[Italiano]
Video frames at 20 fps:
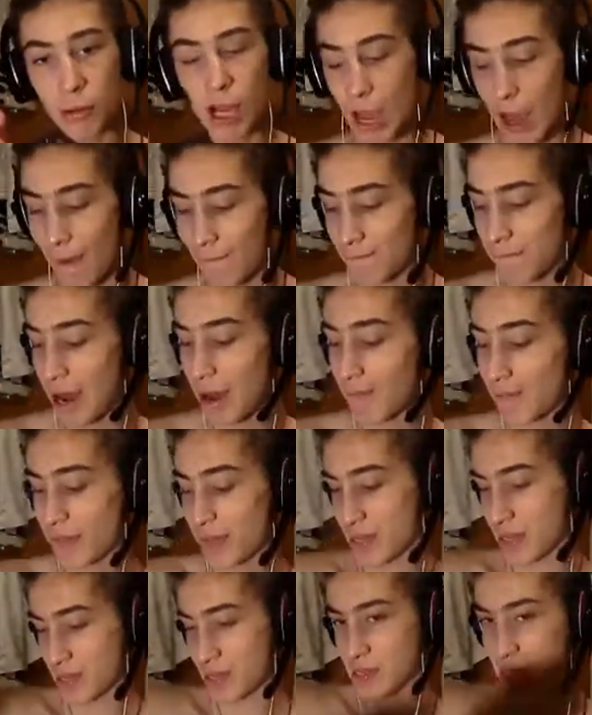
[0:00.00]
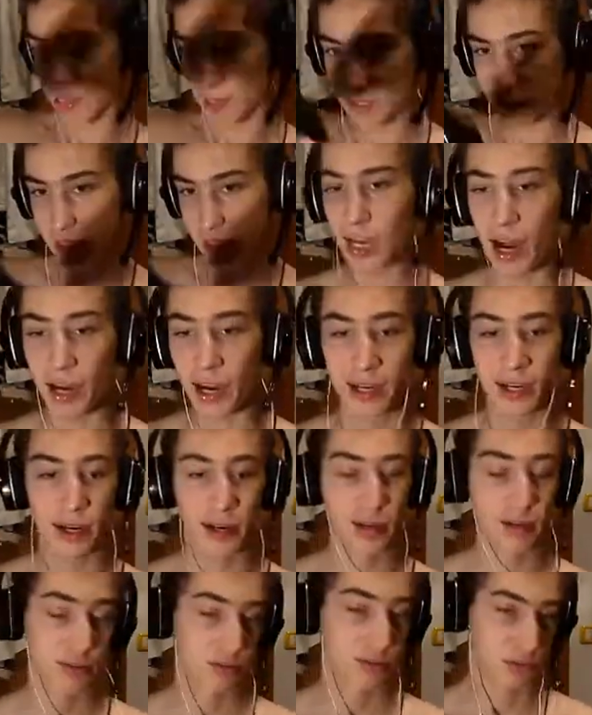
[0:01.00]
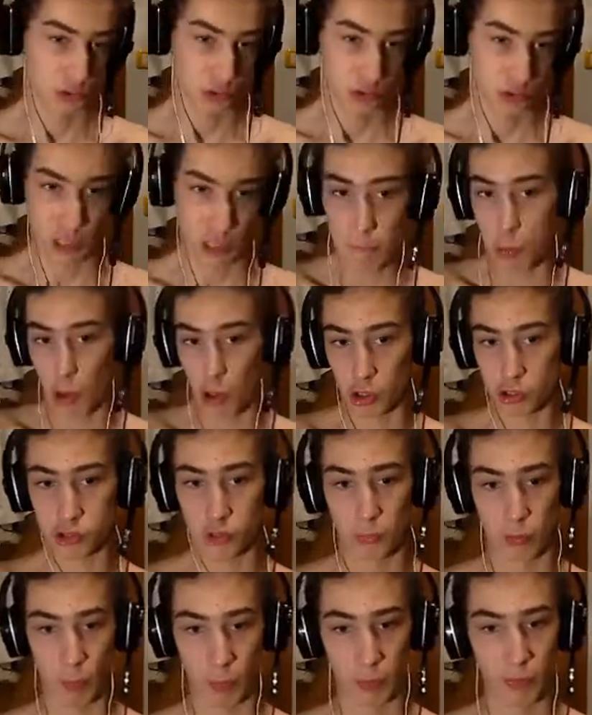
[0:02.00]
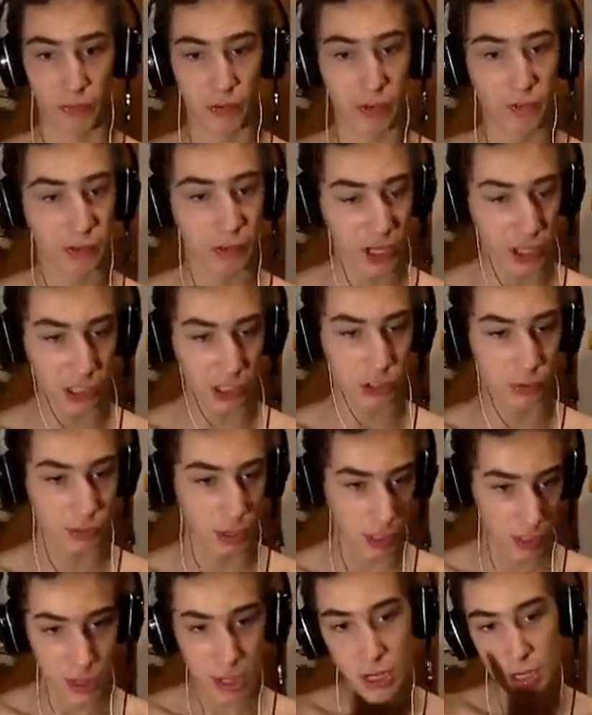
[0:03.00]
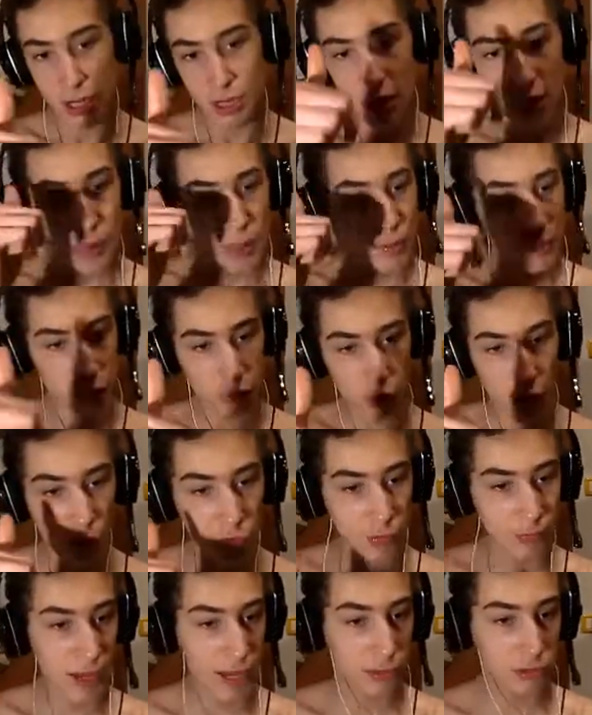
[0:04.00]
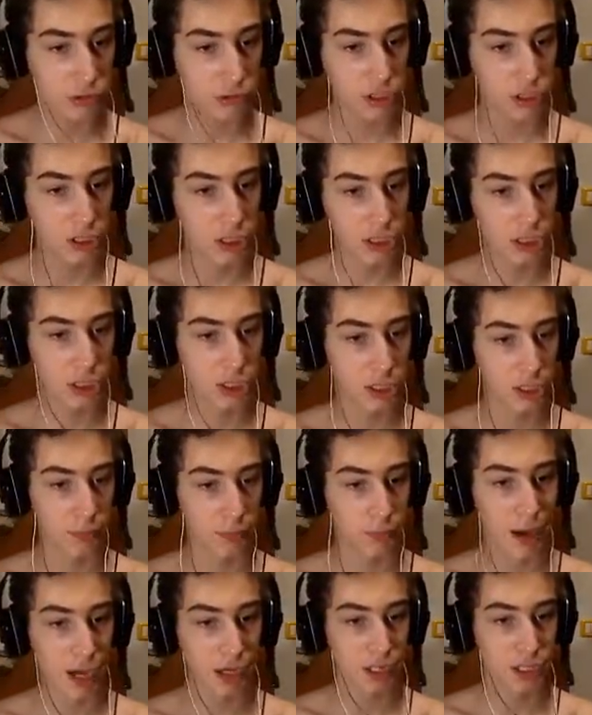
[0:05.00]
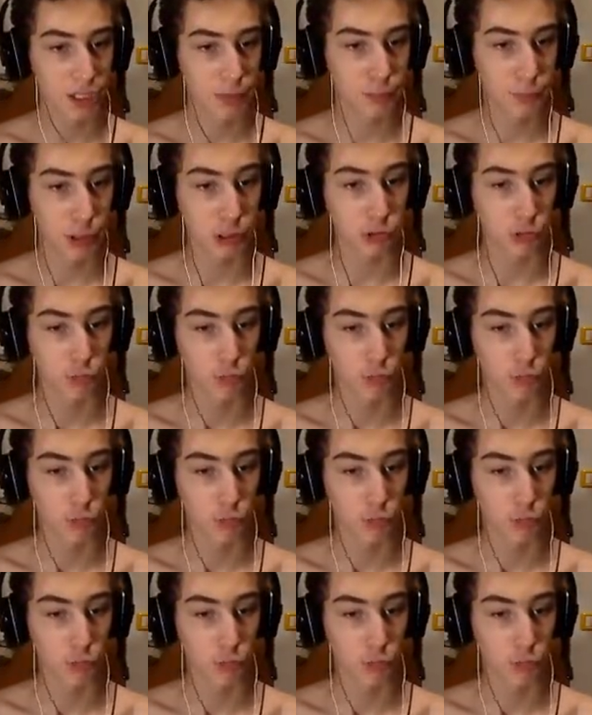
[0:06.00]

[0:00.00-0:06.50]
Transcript: gamba, tac. A posto proprio, fierissimo. nuovi metodi, vai, petto